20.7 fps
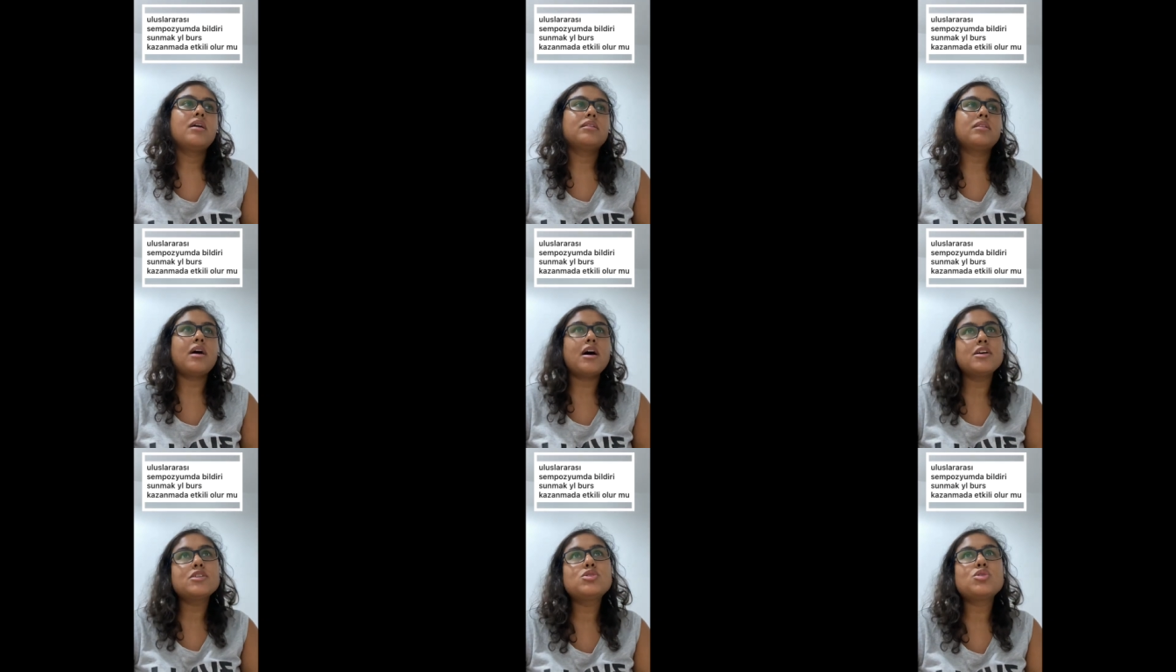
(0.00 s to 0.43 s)

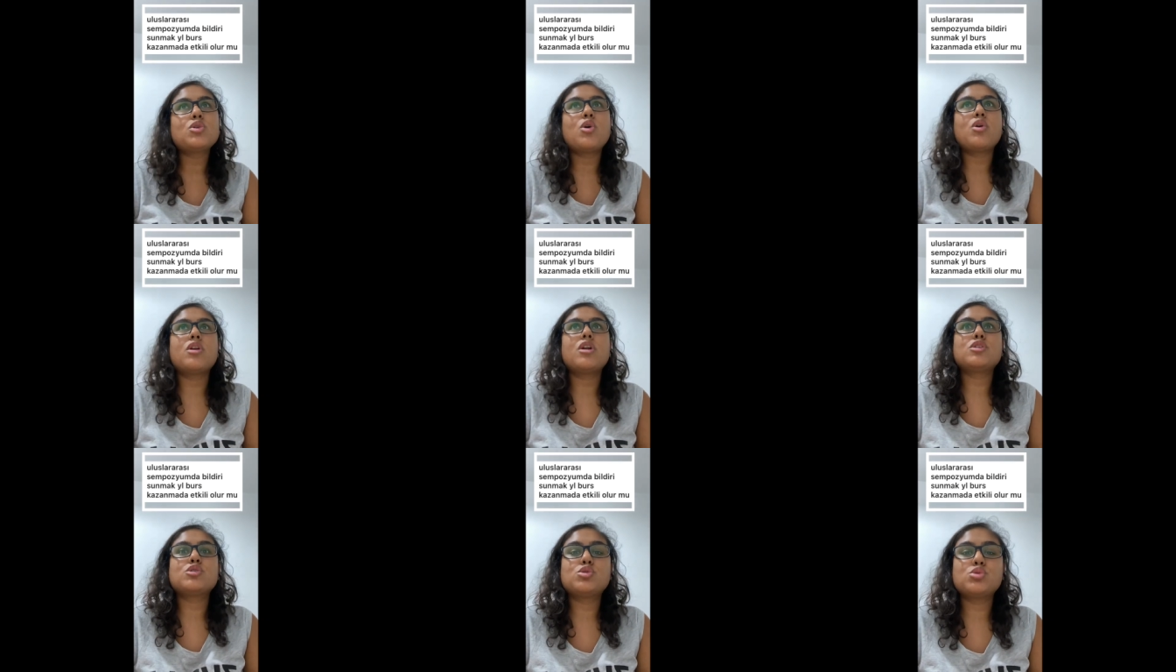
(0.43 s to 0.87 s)
daha
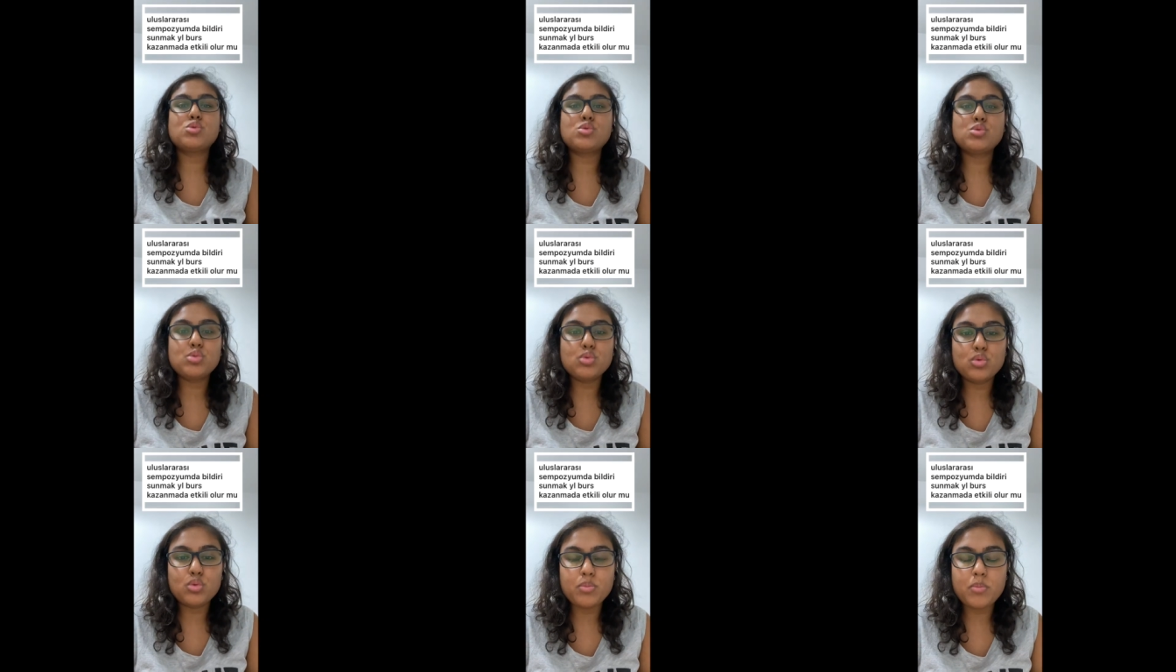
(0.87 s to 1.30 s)
sonra
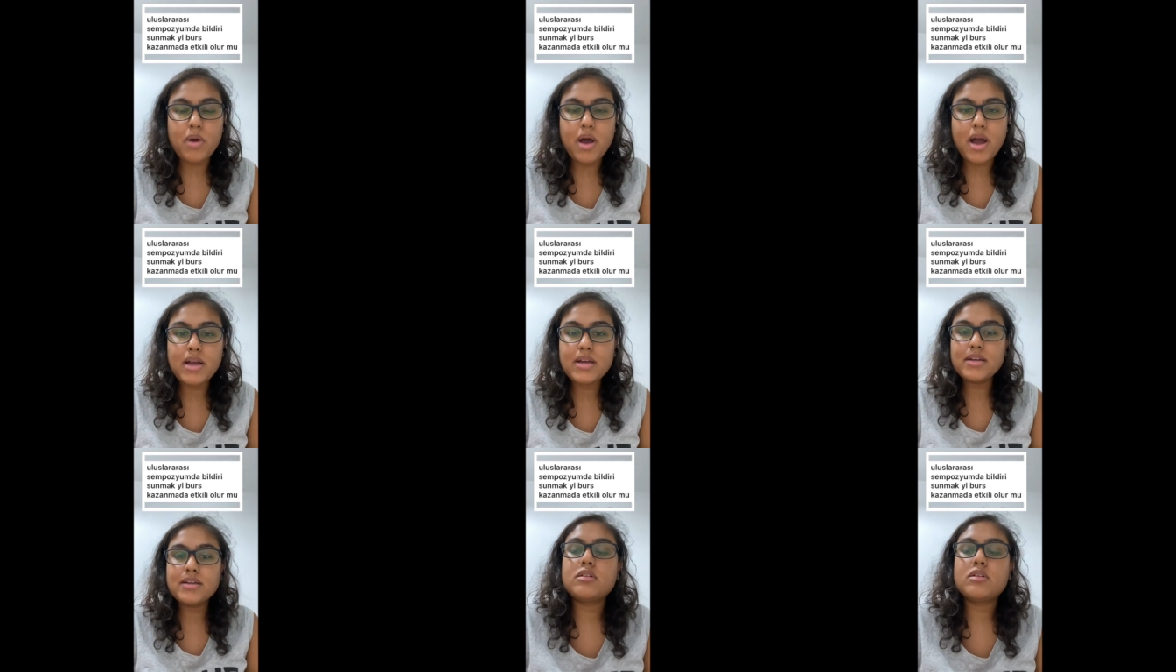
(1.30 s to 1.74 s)

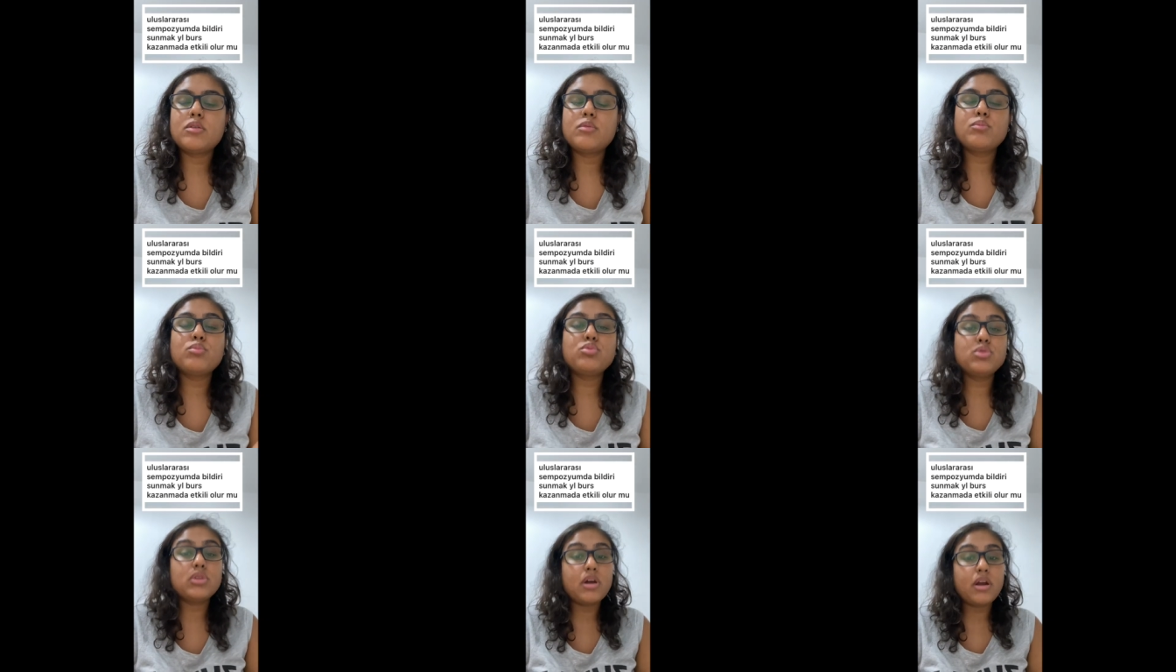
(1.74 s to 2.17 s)
sunmak.
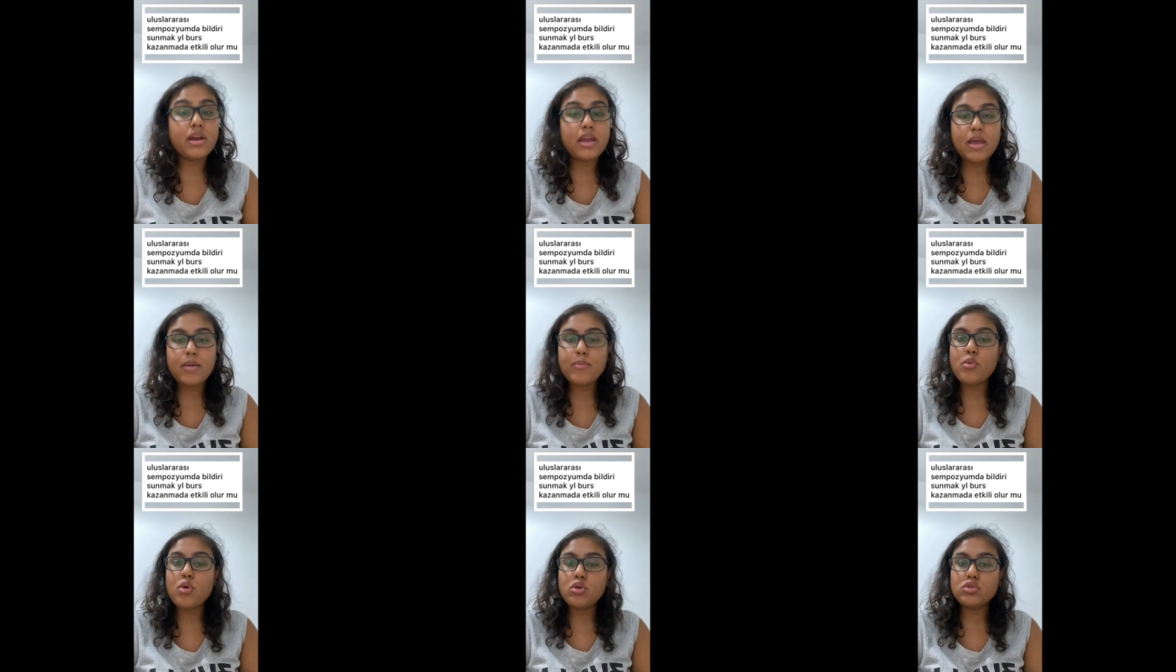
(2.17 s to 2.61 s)
Bunlar
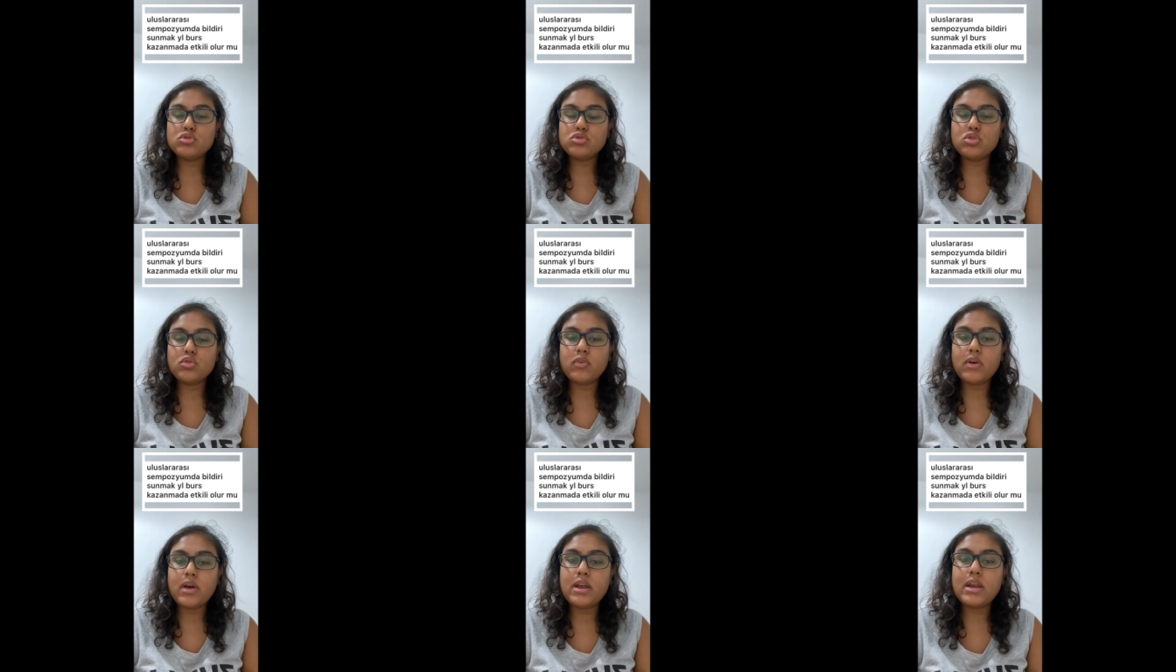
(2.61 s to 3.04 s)
hem
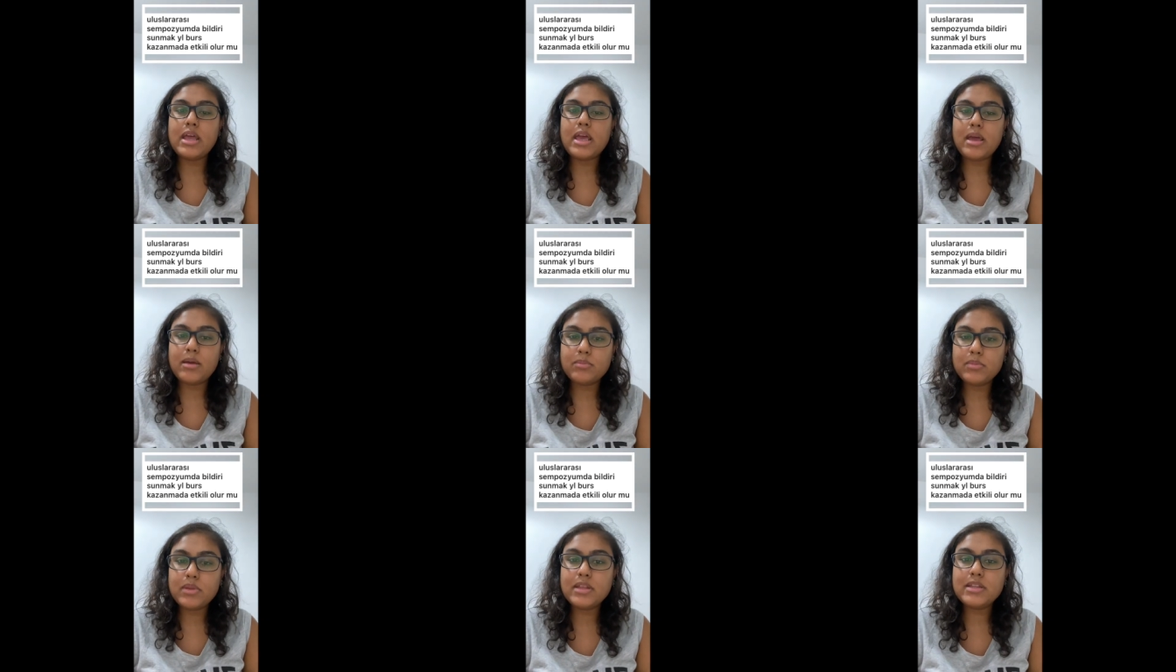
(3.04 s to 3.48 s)
özgüven
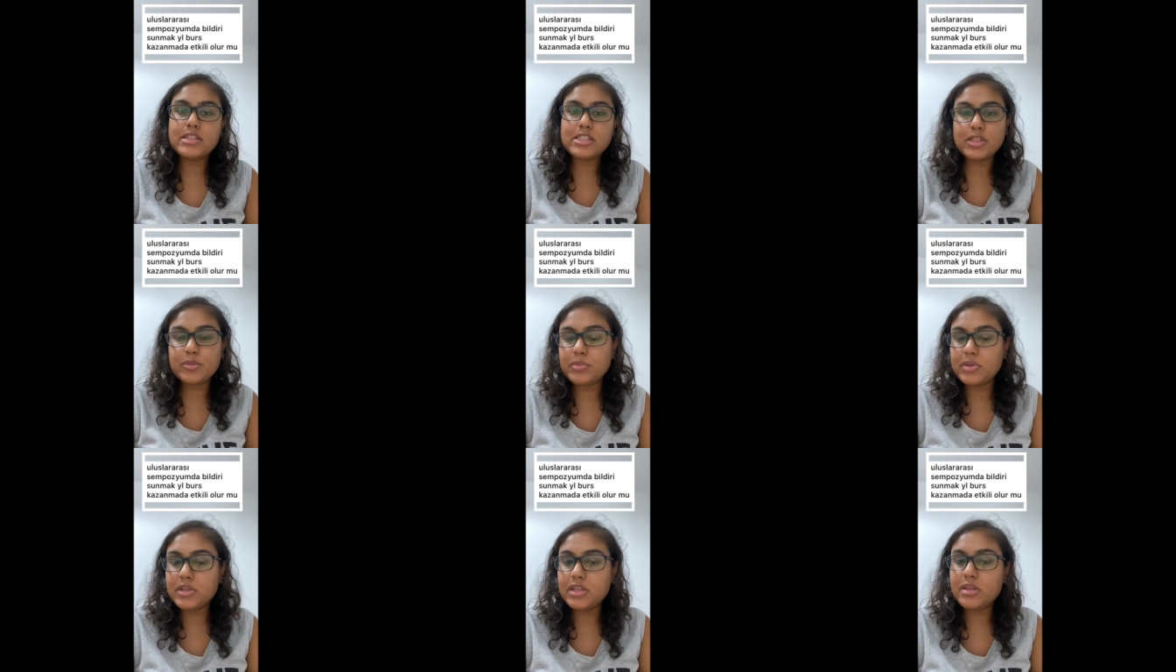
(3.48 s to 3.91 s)
hem de
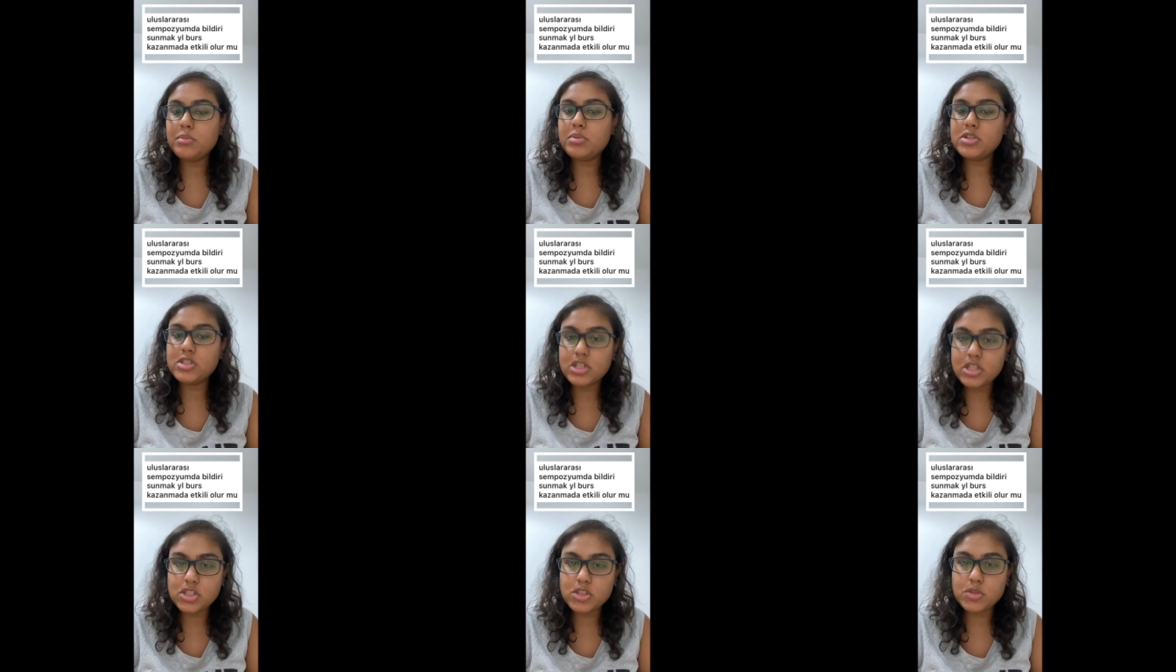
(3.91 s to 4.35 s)
disiplinli bir
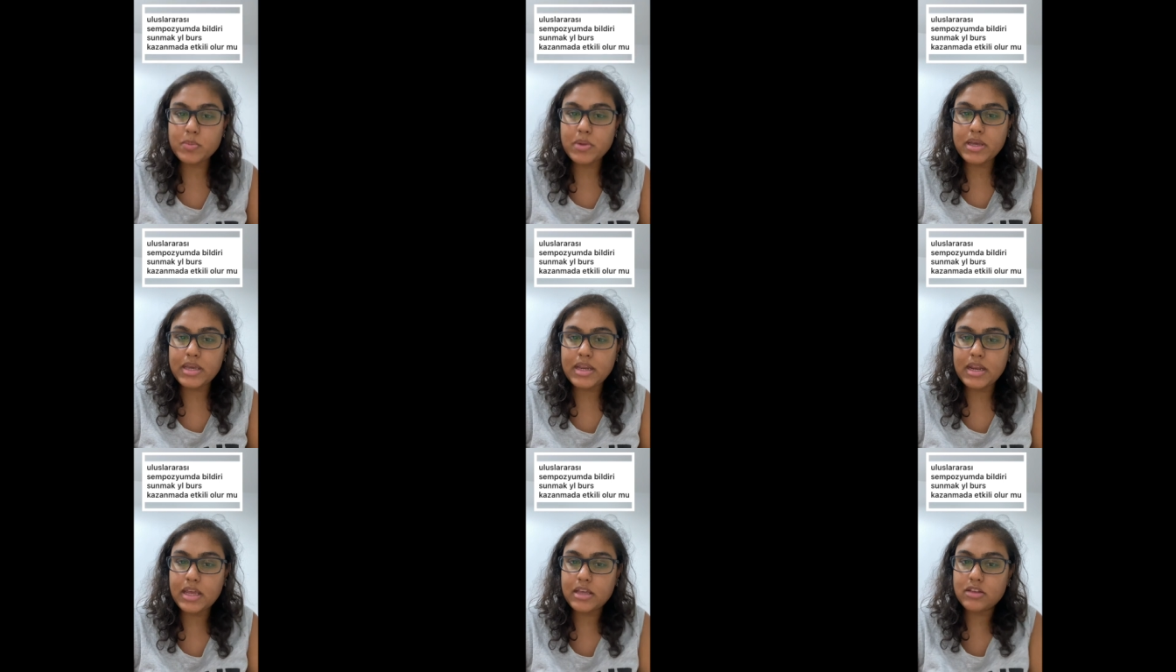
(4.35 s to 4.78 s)
çalışma
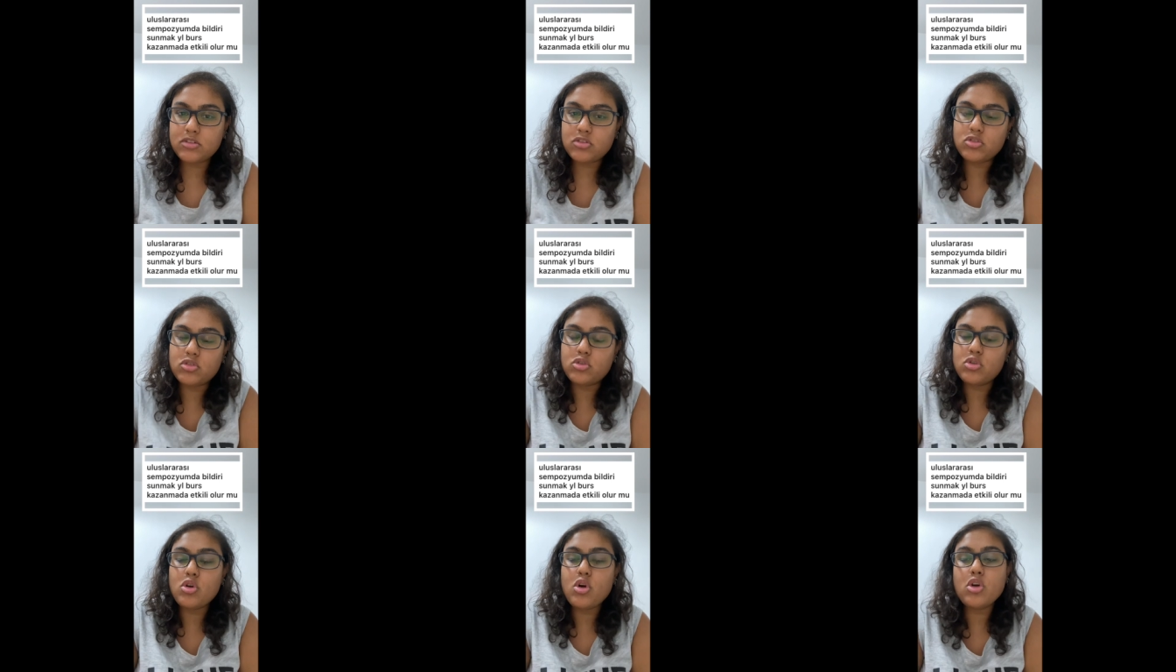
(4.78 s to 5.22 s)

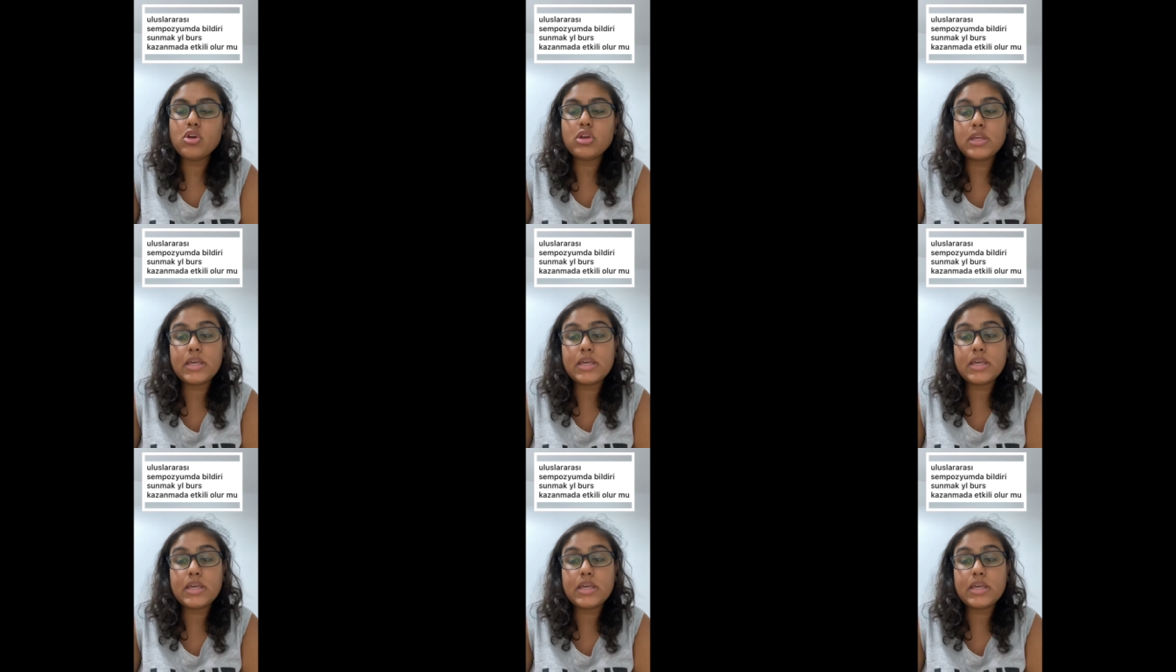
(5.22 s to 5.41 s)
gerektiriyor.